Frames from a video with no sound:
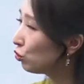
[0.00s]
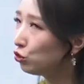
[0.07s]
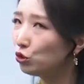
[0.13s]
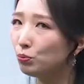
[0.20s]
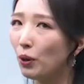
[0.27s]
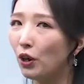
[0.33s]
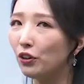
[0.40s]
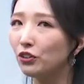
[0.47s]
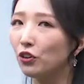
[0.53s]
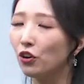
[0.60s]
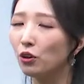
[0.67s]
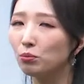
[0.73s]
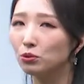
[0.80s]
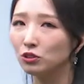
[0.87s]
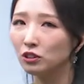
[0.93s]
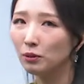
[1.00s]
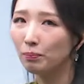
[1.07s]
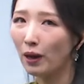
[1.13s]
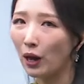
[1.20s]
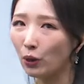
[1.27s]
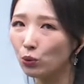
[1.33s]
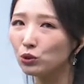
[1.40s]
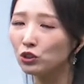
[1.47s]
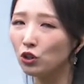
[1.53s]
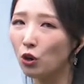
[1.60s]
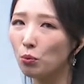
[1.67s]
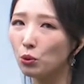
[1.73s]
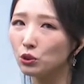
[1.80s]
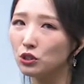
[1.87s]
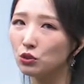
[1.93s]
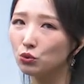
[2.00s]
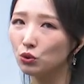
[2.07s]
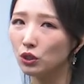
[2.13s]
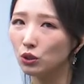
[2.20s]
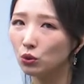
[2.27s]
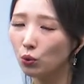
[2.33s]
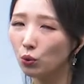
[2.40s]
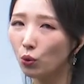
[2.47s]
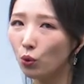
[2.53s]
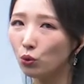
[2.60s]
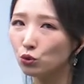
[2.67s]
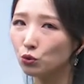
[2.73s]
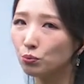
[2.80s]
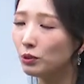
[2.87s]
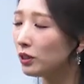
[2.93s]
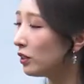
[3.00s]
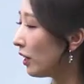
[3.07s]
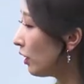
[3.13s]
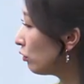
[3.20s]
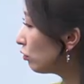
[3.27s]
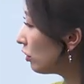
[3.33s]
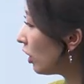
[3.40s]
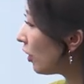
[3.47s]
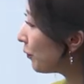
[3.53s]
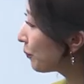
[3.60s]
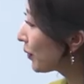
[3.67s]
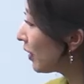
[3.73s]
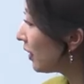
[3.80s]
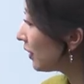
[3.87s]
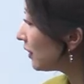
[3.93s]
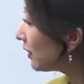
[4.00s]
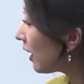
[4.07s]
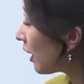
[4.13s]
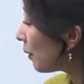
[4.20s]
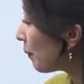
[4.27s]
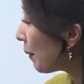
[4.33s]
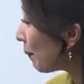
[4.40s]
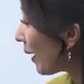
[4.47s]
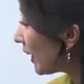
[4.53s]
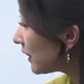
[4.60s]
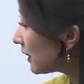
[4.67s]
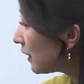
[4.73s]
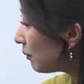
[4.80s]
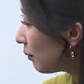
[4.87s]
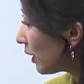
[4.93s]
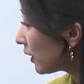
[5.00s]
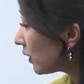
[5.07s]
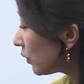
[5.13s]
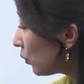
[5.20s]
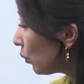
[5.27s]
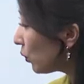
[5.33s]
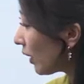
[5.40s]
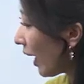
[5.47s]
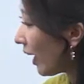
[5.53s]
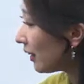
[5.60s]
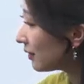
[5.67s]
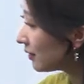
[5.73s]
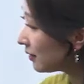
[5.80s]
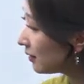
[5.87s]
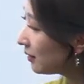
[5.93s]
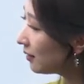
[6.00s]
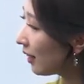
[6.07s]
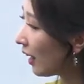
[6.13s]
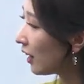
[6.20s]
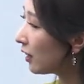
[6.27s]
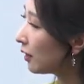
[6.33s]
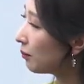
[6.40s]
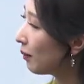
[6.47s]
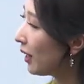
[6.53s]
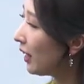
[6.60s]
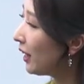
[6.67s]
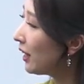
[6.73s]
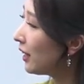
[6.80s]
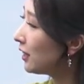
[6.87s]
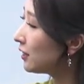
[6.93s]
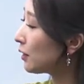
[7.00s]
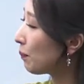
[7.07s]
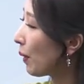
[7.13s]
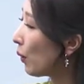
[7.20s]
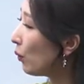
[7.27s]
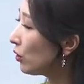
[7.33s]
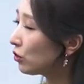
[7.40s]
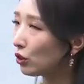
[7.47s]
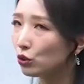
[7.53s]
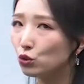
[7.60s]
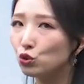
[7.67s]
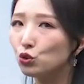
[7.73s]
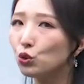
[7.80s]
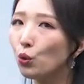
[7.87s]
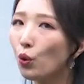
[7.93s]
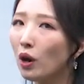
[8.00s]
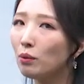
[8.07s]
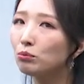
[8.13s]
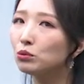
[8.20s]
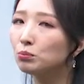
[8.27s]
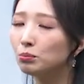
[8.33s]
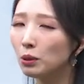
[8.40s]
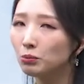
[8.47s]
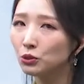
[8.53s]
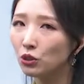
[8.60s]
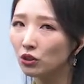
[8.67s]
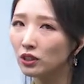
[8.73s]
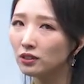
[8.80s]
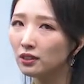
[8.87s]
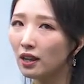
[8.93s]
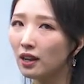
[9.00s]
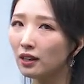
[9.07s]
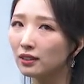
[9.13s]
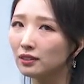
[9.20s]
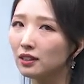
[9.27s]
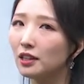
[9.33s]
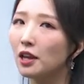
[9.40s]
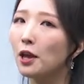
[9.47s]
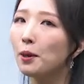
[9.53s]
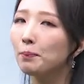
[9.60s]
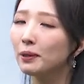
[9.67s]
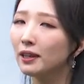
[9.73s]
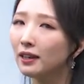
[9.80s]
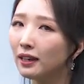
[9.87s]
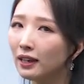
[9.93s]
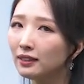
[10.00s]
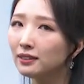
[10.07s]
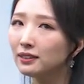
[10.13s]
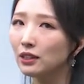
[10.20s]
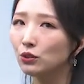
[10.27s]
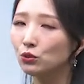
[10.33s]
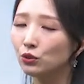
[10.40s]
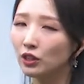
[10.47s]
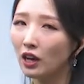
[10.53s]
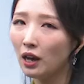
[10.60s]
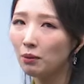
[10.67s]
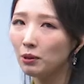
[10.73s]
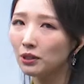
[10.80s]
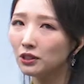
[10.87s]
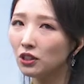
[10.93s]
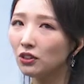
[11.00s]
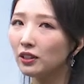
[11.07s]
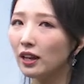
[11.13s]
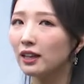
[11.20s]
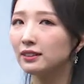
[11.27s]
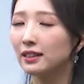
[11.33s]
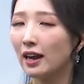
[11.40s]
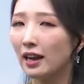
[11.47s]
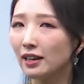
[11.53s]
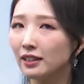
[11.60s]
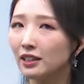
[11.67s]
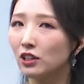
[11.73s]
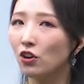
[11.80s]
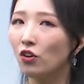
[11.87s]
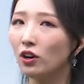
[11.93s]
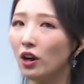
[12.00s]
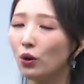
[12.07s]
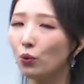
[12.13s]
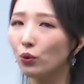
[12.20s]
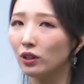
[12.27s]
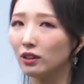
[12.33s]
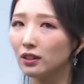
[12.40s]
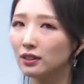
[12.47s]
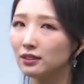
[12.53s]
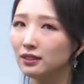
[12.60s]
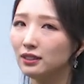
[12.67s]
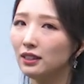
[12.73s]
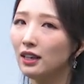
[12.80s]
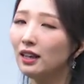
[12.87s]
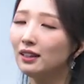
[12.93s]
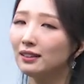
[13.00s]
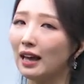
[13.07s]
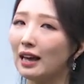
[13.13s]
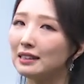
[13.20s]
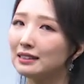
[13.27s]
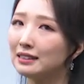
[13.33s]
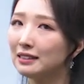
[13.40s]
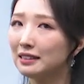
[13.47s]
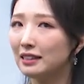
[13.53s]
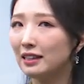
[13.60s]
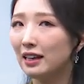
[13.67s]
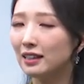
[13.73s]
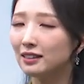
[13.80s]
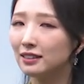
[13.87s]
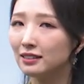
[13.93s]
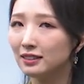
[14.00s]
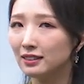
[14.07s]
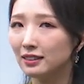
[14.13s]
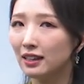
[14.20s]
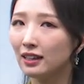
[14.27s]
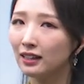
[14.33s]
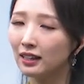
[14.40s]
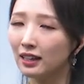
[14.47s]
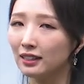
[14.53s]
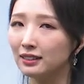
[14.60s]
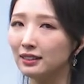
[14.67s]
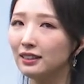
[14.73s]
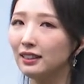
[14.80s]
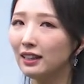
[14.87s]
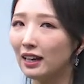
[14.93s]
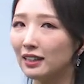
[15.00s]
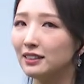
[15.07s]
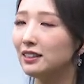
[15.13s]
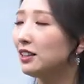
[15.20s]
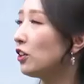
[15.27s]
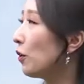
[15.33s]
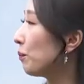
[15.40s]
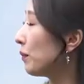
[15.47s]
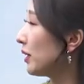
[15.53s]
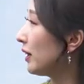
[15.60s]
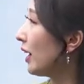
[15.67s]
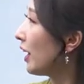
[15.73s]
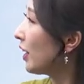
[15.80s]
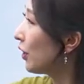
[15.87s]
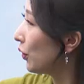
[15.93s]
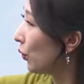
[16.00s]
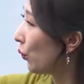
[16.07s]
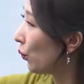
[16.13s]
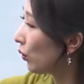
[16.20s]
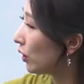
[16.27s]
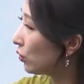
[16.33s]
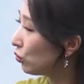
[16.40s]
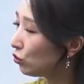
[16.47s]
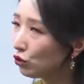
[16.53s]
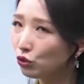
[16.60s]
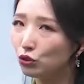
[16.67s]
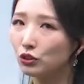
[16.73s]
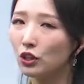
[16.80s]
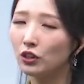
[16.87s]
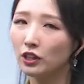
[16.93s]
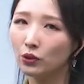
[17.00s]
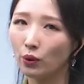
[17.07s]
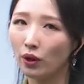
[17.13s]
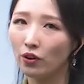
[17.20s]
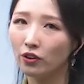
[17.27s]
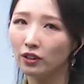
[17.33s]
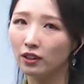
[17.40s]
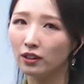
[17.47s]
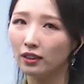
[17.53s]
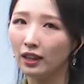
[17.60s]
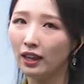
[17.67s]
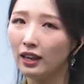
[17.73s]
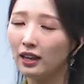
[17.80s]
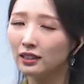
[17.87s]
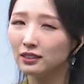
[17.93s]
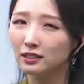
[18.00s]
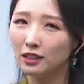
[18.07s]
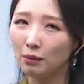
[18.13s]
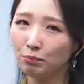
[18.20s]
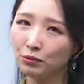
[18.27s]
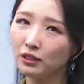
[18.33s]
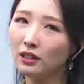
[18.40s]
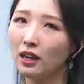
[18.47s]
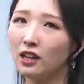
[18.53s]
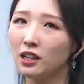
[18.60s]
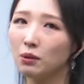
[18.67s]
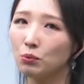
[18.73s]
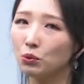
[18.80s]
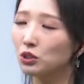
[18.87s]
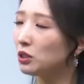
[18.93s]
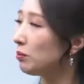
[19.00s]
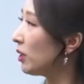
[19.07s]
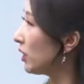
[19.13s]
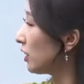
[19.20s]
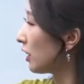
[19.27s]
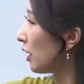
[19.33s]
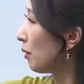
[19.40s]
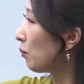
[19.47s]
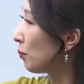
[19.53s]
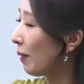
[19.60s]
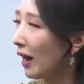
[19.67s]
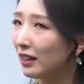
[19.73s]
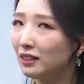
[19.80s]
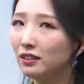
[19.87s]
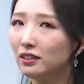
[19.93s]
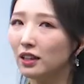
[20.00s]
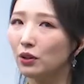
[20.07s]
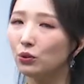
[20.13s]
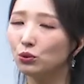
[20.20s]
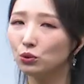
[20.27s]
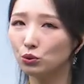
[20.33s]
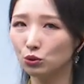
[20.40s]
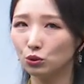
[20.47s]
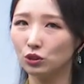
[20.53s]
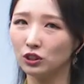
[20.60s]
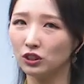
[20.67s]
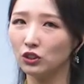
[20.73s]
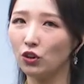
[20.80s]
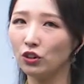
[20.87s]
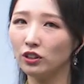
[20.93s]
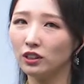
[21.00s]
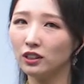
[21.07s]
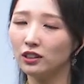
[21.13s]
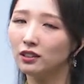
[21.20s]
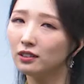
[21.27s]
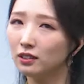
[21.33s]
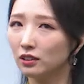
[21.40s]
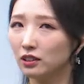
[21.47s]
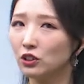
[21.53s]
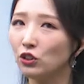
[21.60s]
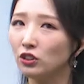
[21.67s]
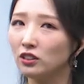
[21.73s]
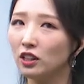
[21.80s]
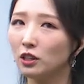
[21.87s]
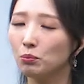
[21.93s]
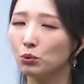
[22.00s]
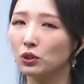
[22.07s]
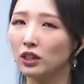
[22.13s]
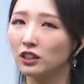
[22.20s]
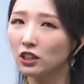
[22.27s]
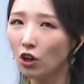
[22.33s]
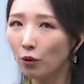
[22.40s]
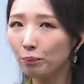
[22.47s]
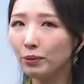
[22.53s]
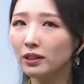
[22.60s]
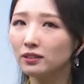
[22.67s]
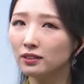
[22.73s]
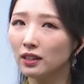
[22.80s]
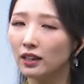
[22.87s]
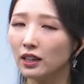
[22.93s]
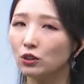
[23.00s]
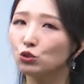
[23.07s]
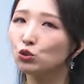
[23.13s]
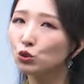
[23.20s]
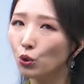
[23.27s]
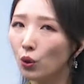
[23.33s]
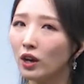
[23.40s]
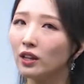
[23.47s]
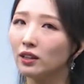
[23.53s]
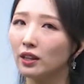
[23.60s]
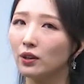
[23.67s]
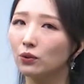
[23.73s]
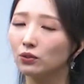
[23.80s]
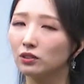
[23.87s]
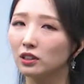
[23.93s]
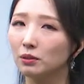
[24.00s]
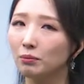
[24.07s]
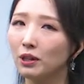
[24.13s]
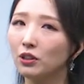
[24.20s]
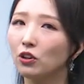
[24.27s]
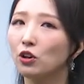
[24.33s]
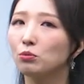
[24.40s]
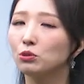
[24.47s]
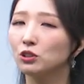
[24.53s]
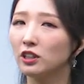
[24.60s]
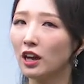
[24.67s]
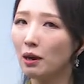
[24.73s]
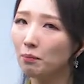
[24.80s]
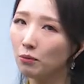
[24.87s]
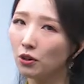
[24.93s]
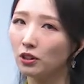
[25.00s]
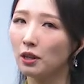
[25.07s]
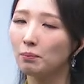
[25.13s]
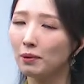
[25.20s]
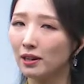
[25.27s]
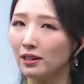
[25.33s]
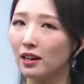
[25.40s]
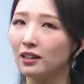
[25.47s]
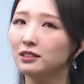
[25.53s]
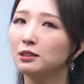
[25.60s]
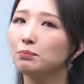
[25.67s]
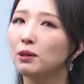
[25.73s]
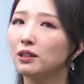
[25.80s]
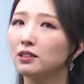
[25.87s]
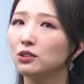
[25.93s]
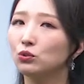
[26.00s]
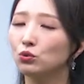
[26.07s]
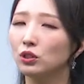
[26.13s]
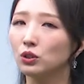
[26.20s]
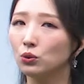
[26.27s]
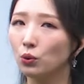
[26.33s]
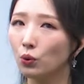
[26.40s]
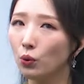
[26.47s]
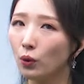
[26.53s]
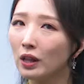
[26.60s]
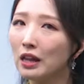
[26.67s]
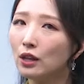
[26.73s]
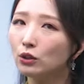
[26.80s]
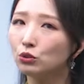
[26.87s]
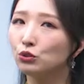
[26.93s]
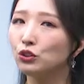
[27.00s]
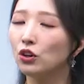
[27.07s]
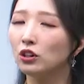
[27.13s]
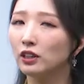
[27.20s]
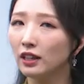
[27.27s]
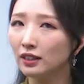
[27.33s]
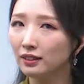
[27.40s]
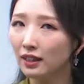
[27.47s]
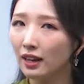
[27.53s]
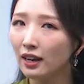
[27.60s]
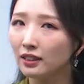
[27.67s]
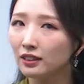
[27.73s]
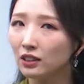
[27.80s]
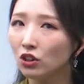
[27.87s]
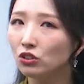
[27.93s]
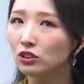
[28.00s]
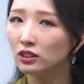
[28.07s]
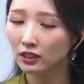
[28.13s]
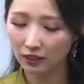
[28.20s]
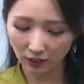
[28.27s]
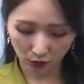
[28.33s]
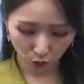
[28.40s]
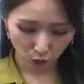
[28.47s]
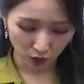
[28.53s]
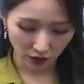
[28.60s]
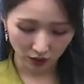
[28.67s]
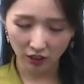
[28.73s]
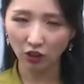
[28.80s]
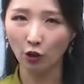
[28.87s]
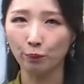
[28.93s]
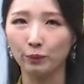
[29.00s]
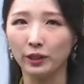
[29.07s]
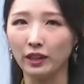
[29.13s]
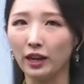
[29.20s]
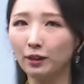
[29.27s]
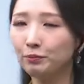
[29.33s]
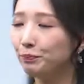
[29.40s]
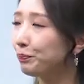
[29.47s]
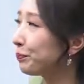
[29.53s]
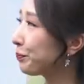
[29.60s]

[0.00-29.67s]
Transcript: 두 번 여러분들 바로 들어보실 수 있도록 준비를 했고요. 그 다음에 마지막으로 다 들은 다음에 이제 배웠던 중요한 문법적인 사항들 빈칸 채우기 하면서 내가 잘 기억하고 있는지 다지기 하는 시간까지 가질 겁니다. 이렇게 쭉 구성이 되어 있는데 샘플 강의 보시면 이게 뭐 많은 내용으로 들어있는 들어있다기보다는 컴팩트하게 중요한 내용들만 여러분들이 한 번에 빨리 학습하실 수 있도록 구성을 했다라는 거 느끼실 수 있을 겁니다.